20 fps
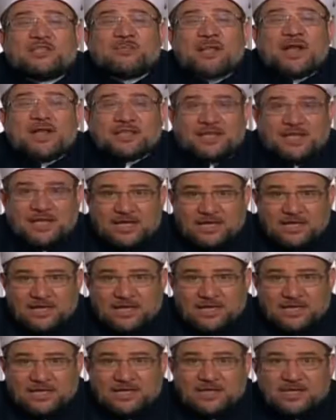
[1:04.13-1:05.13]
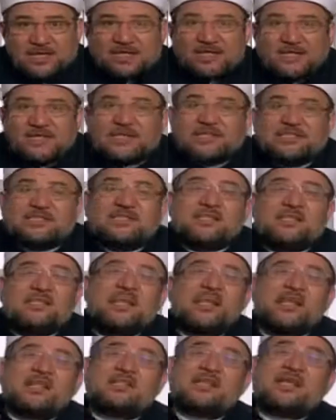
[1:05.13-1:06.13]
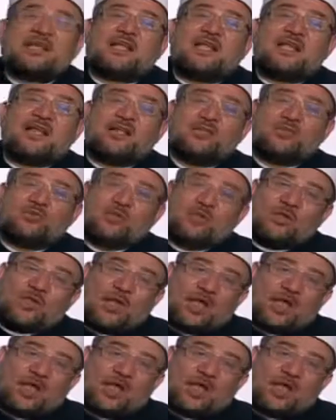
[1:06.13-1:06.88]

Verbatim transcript: معناه إذ لا تكاد